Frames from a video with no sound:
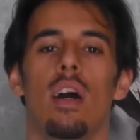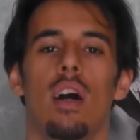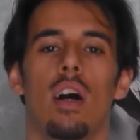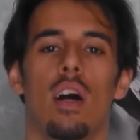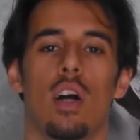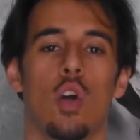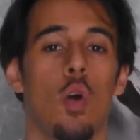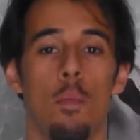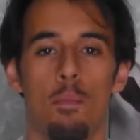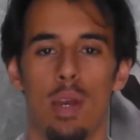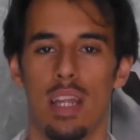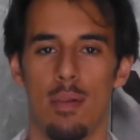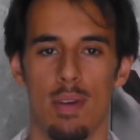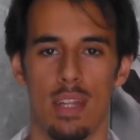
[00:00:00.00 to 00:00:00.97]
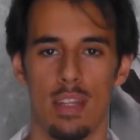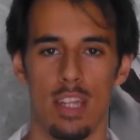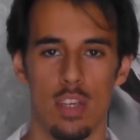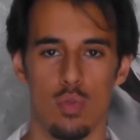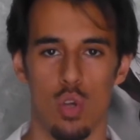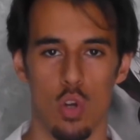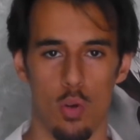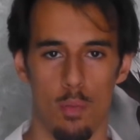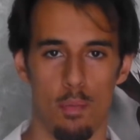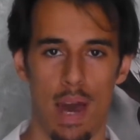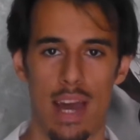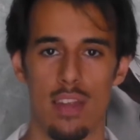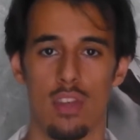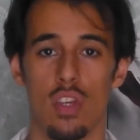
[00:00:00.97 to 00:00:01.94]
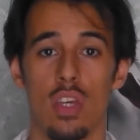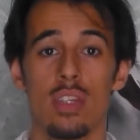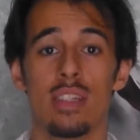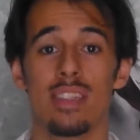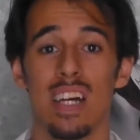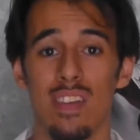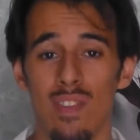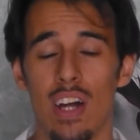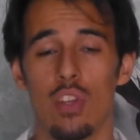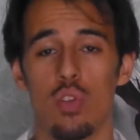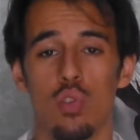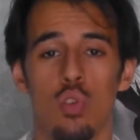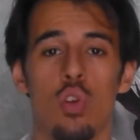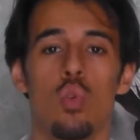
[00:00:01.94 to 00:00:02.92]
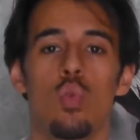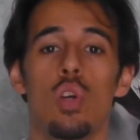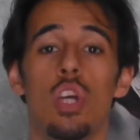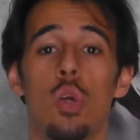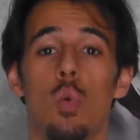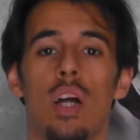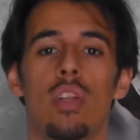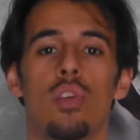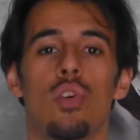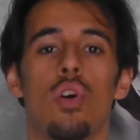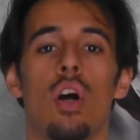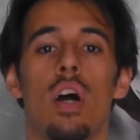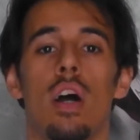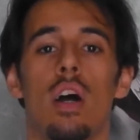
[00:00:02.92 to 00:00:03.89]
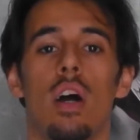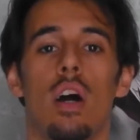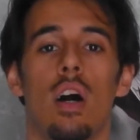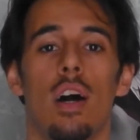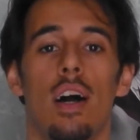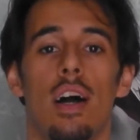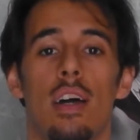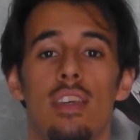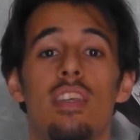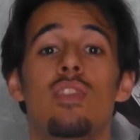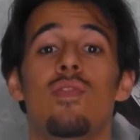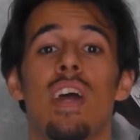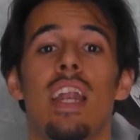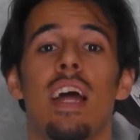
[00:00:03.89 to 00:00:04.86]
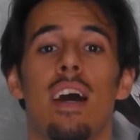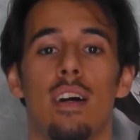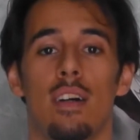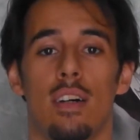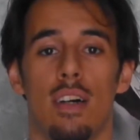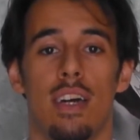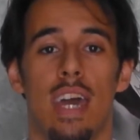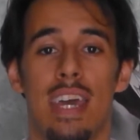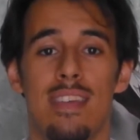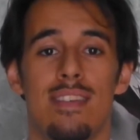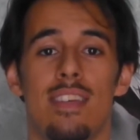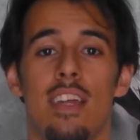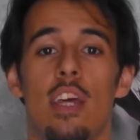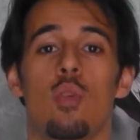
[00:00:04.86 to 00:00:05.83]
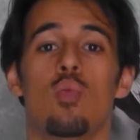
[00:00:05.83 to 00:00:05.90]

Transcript: eh, completamente i suoi compagni, salvando solo lui in quanto uh, gli svela uh, essere